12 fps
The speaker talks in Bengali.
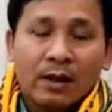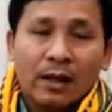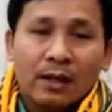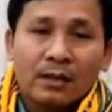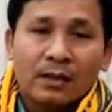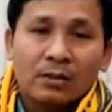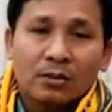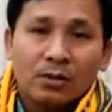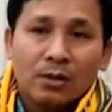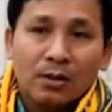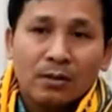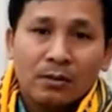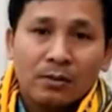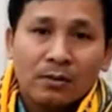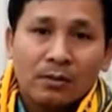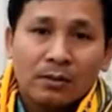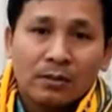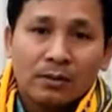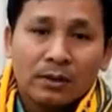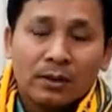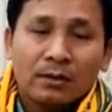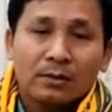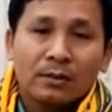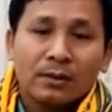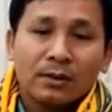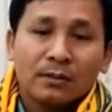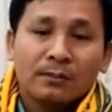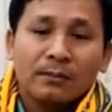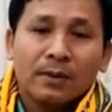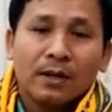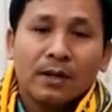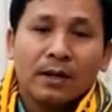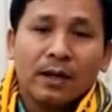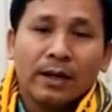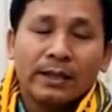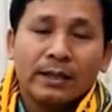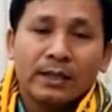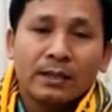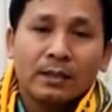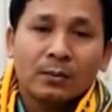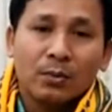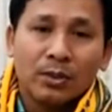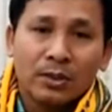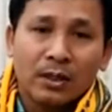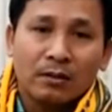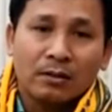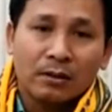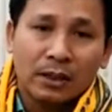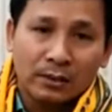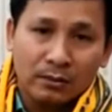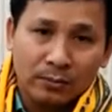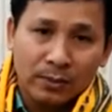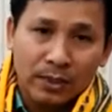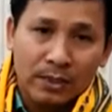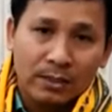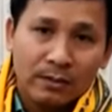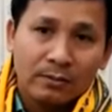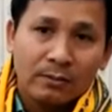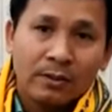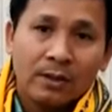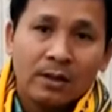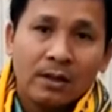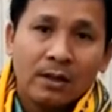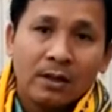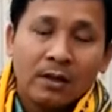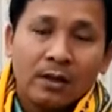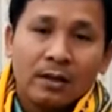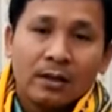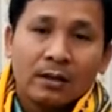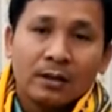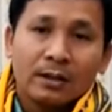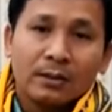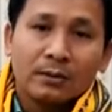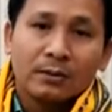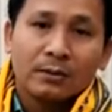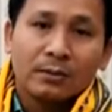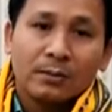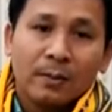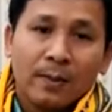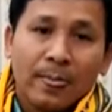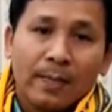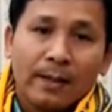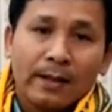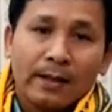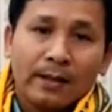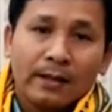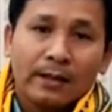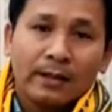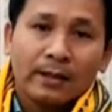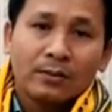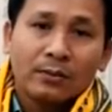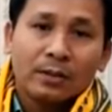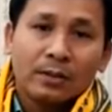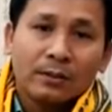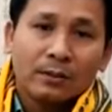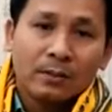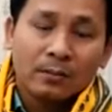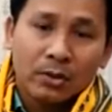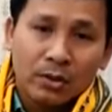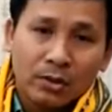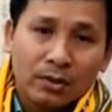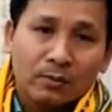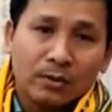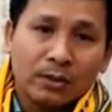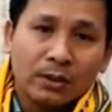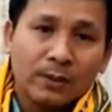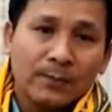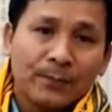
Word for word: একটা দল দীর্ঘদিন এডিসিকে পরিচালনার দায়িত্ব পেয়েছিল কিন্তু এই কুড়ি বছরের মধ্যে